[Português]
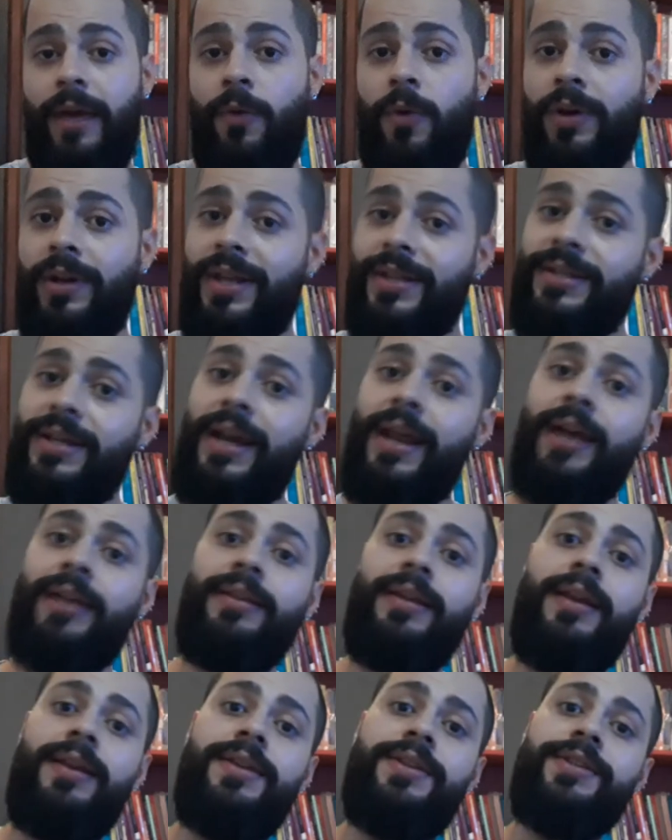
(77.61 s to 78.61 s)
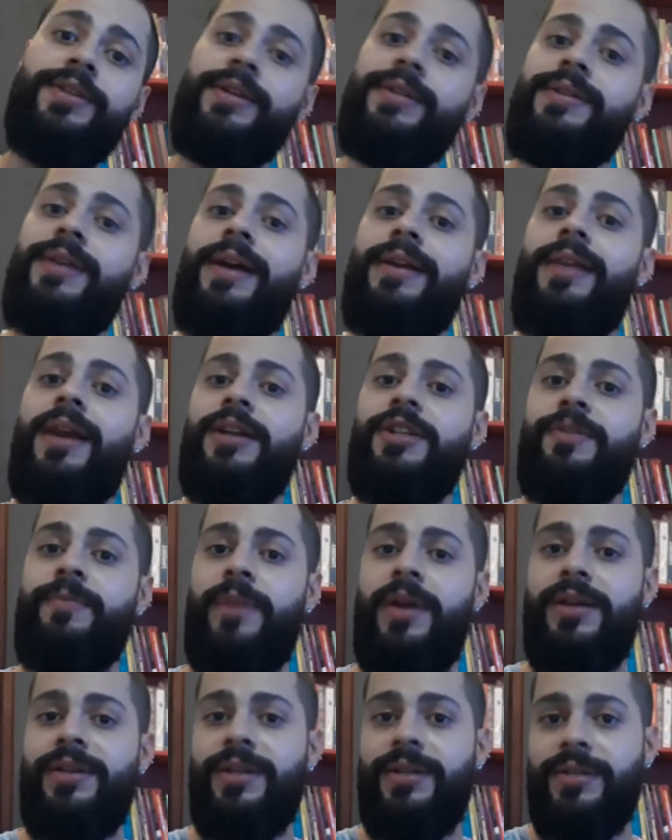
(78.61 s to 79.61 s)
quando as características da Idade
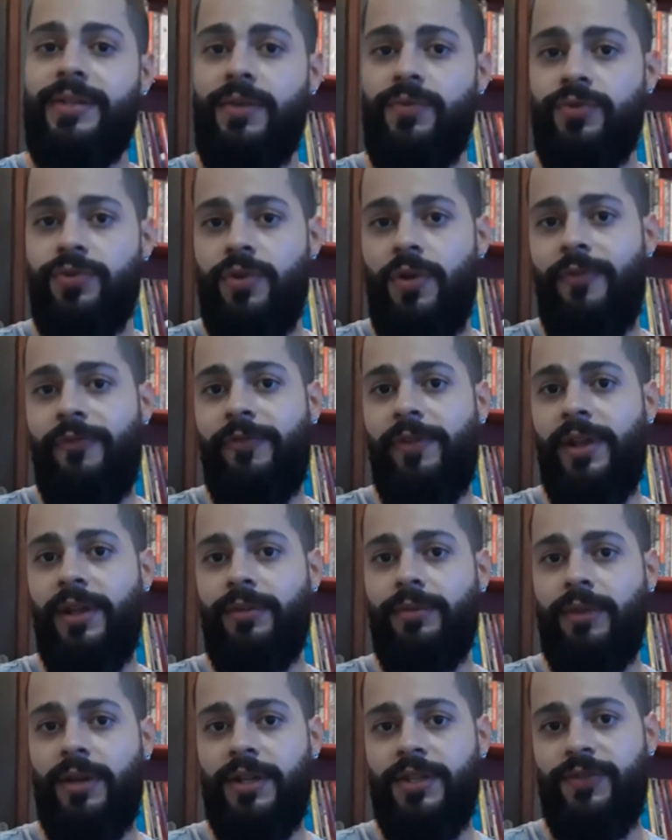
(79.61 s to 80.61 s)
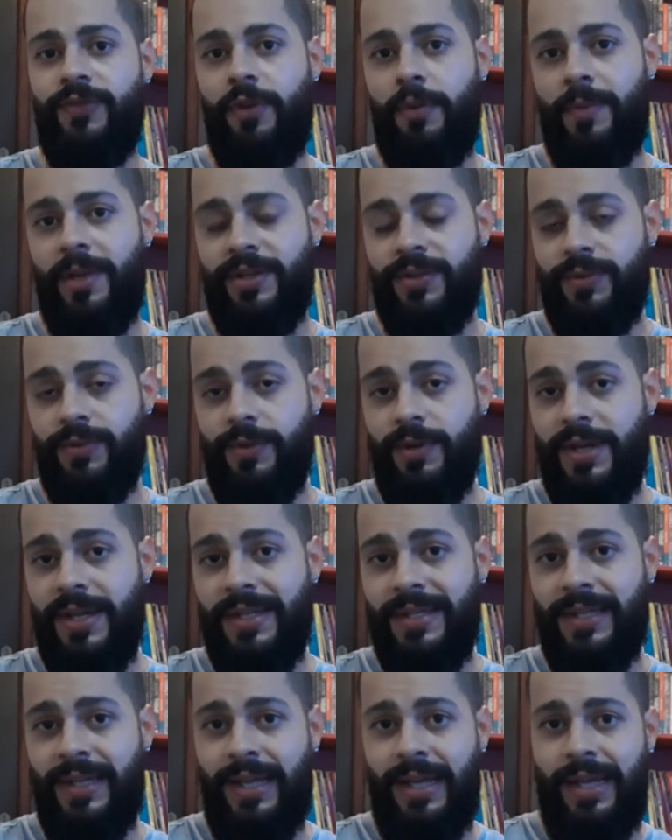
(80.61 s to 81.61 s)
Média estão sofrendo
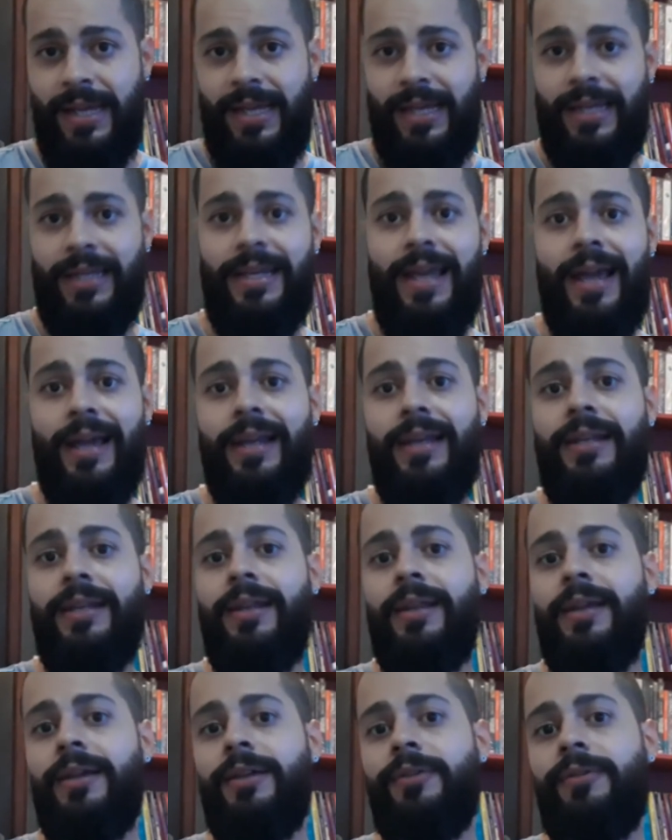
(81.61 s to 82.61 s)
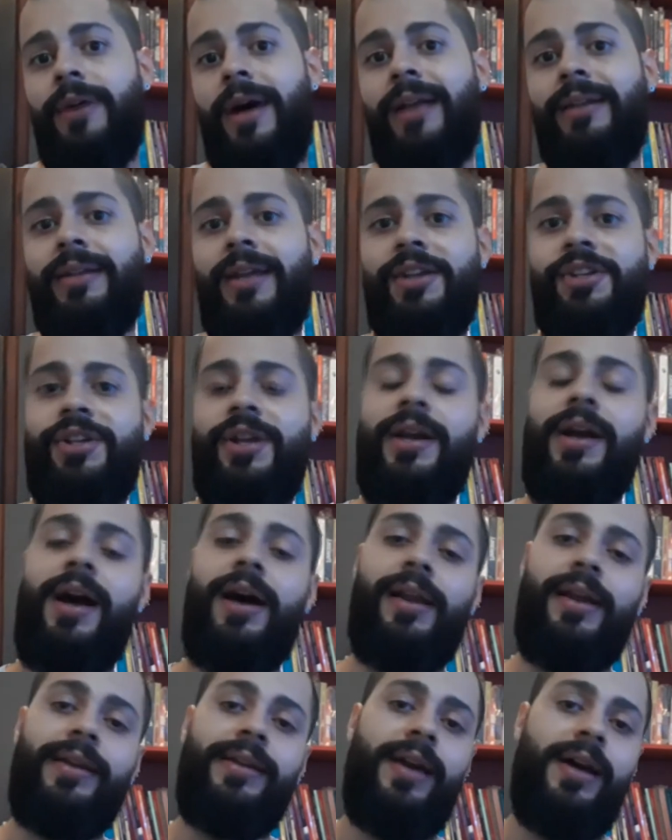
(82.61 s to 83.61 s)
transformações e declinando até
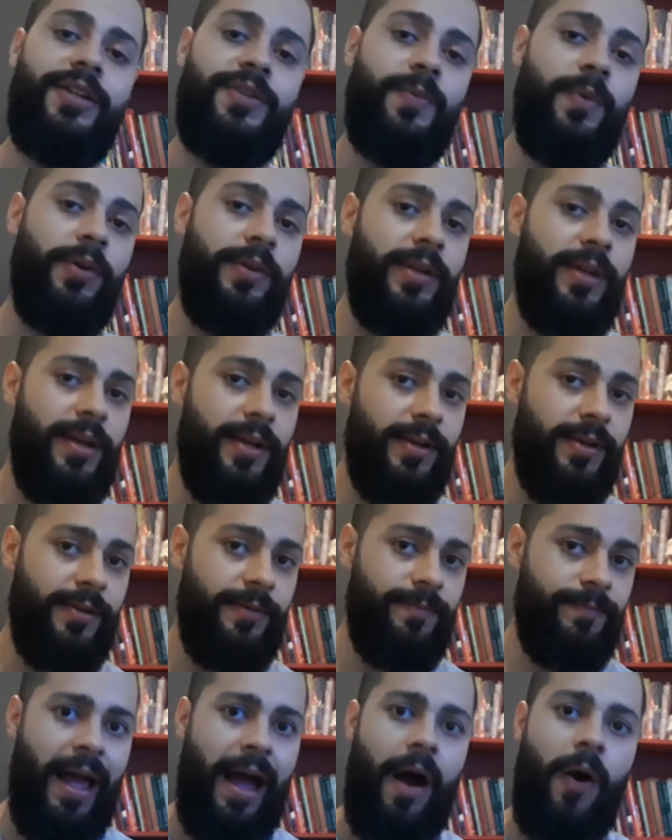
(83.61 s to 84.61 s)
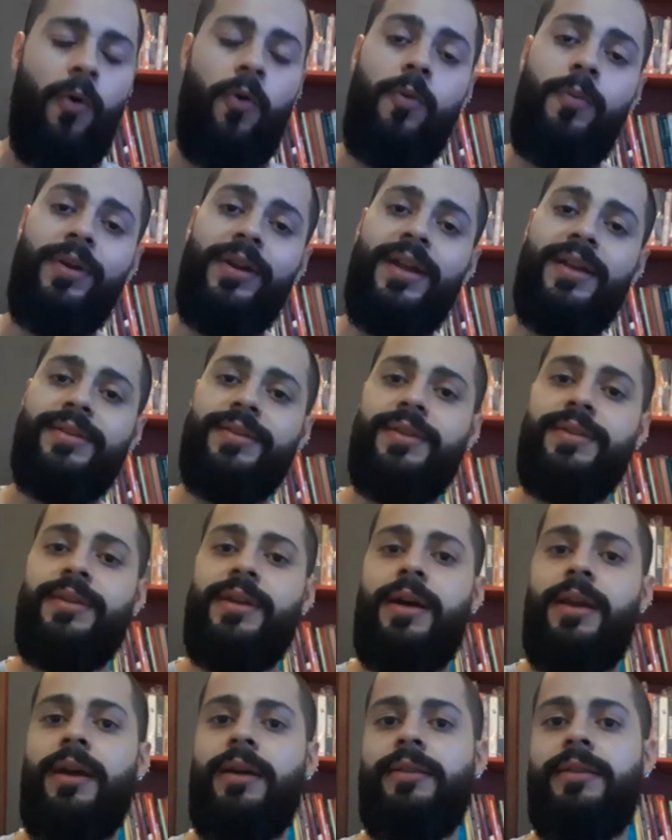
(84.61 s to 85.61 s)
chegar à Idade Moderna. Algumas dessas
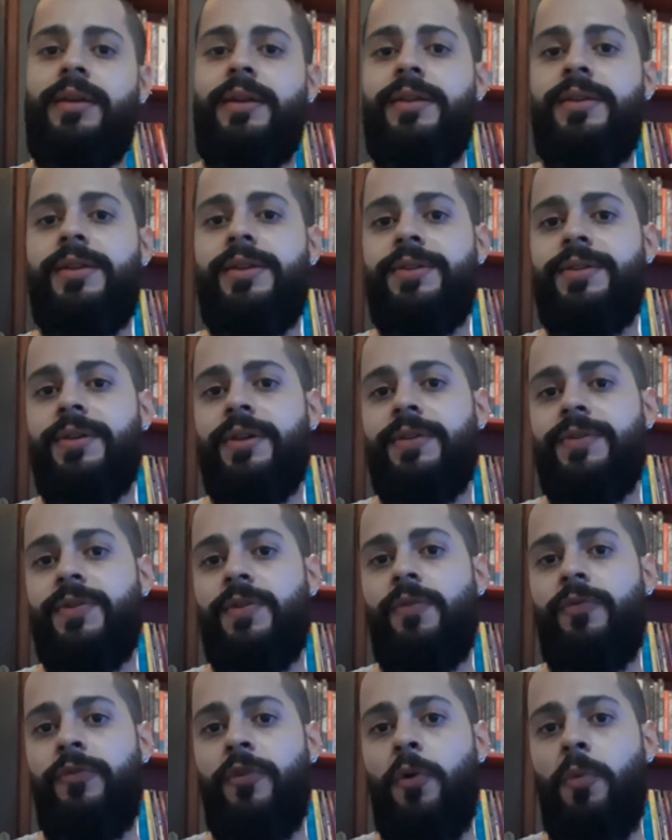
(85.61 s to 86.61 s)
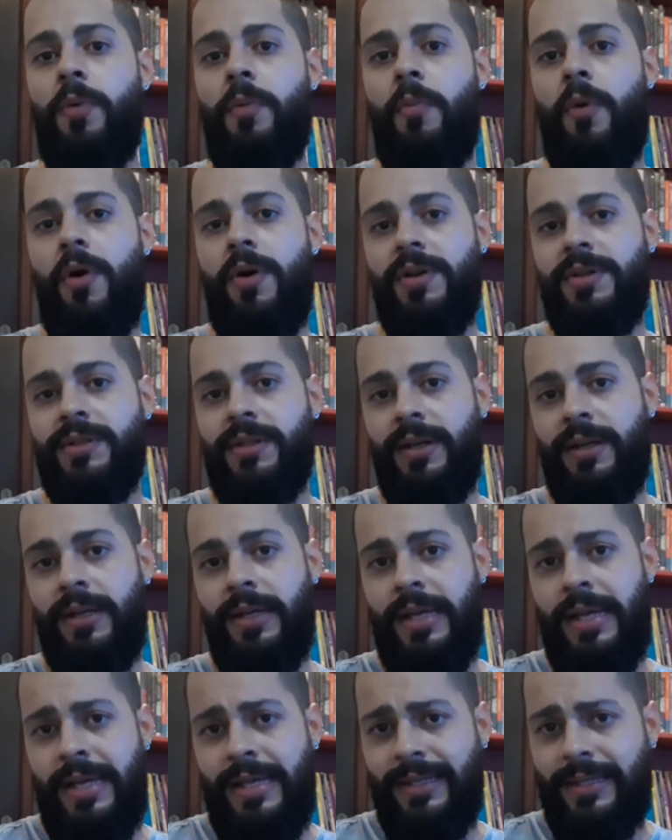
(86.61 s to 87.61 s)
características que o filme mostra
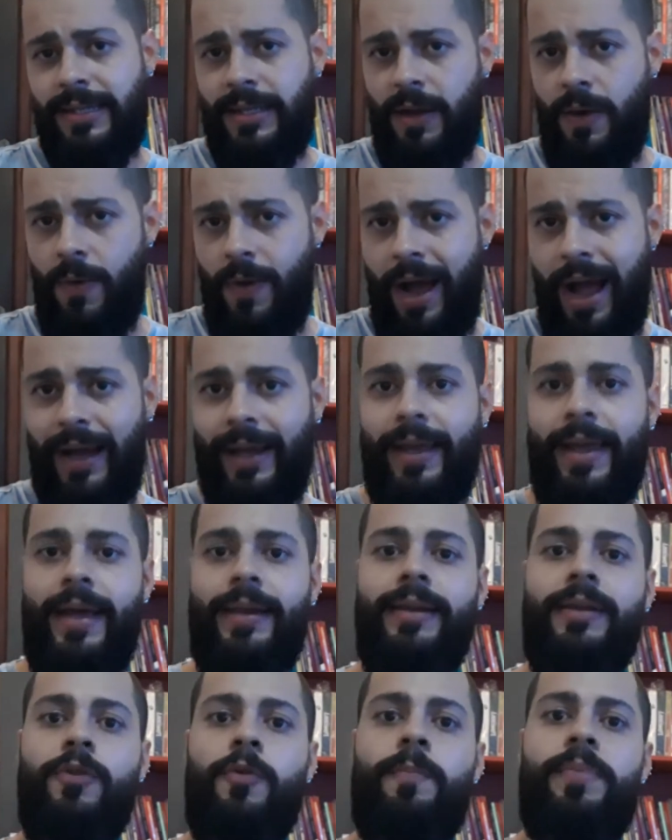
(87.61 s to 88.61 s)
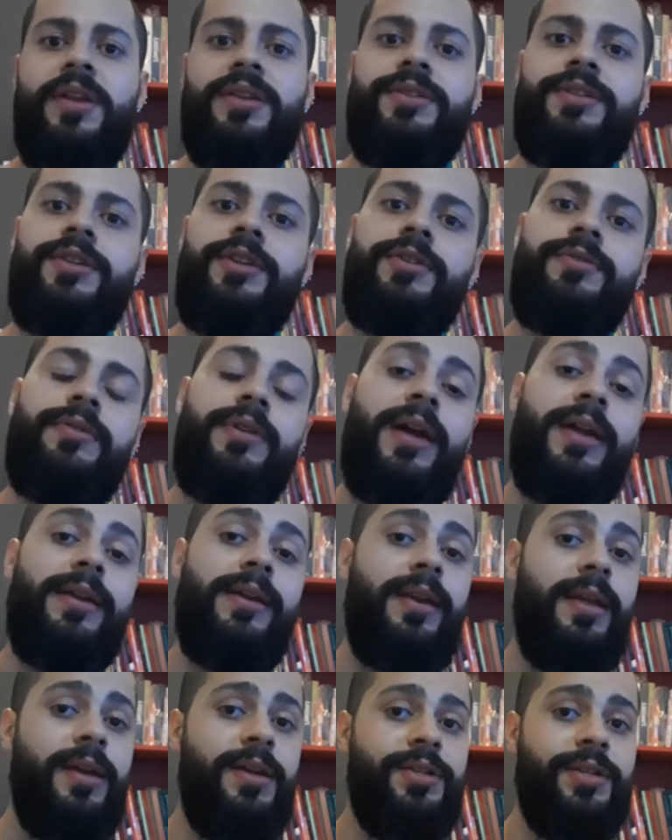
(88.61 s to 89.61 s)
são a queda do prestígio da
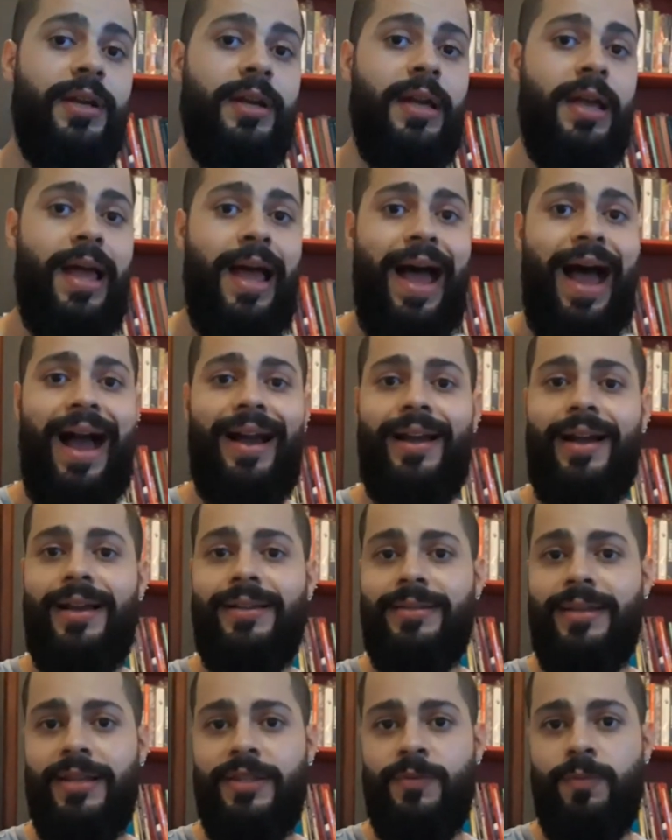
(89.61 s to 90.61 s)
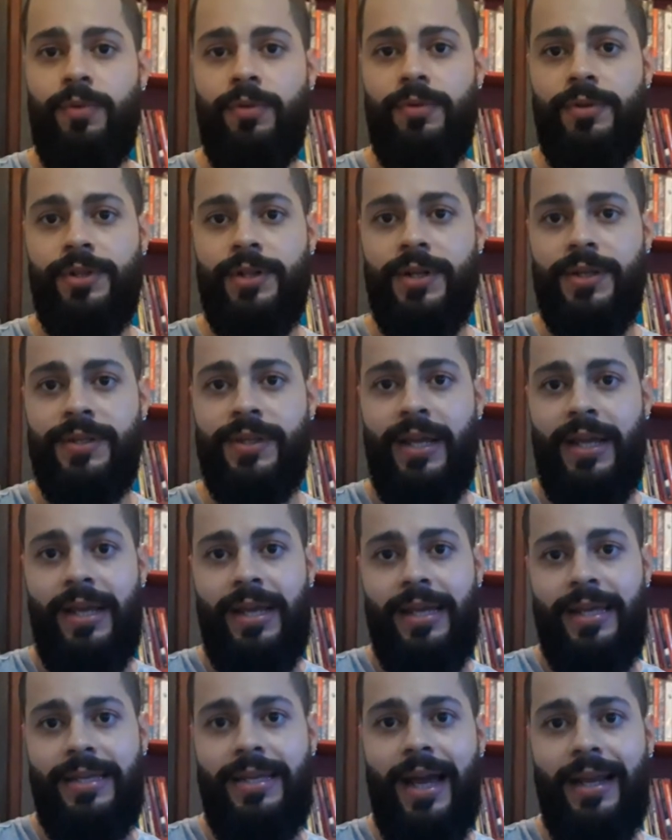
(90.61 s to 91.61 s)
igreja, a caça às bruxas
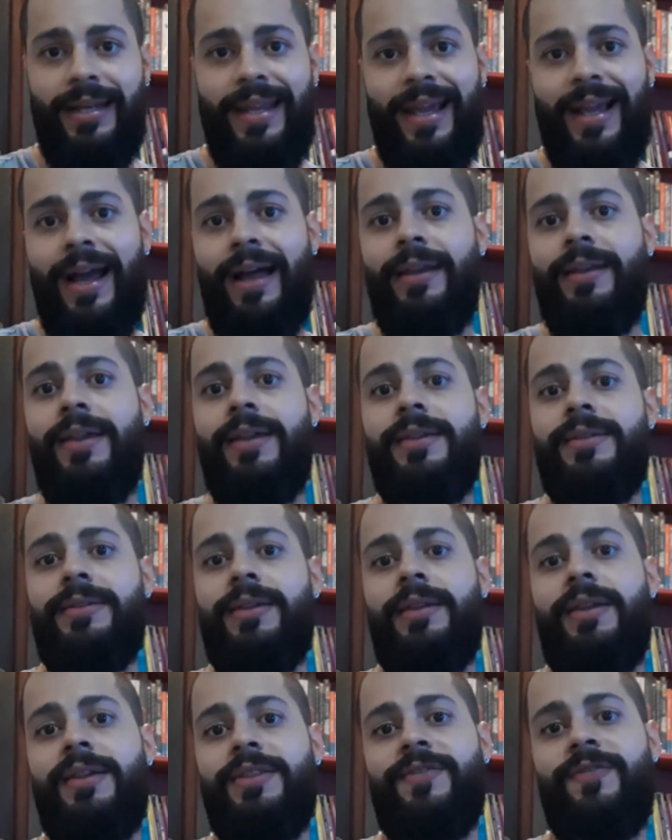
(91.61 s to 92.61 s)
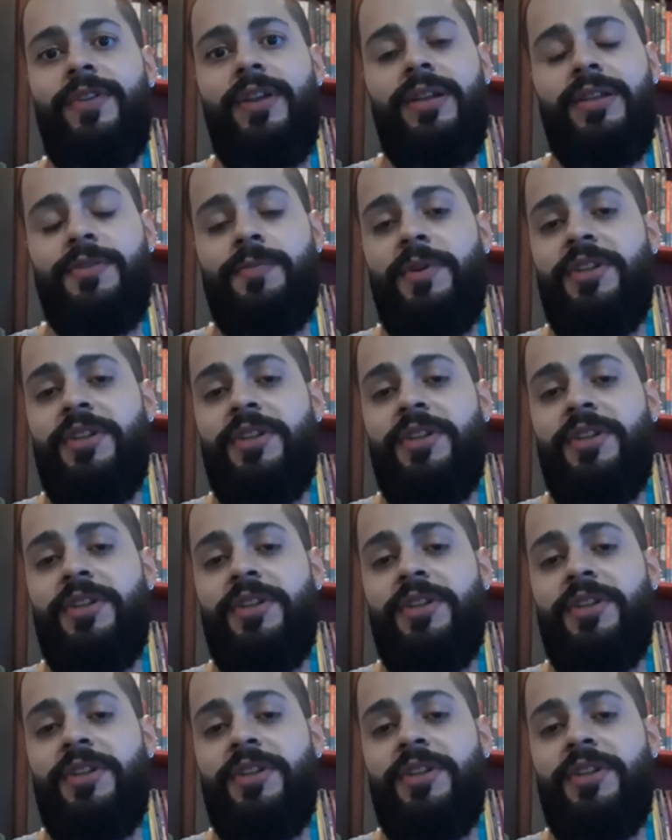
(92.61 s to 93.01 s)
e a decadência das vilas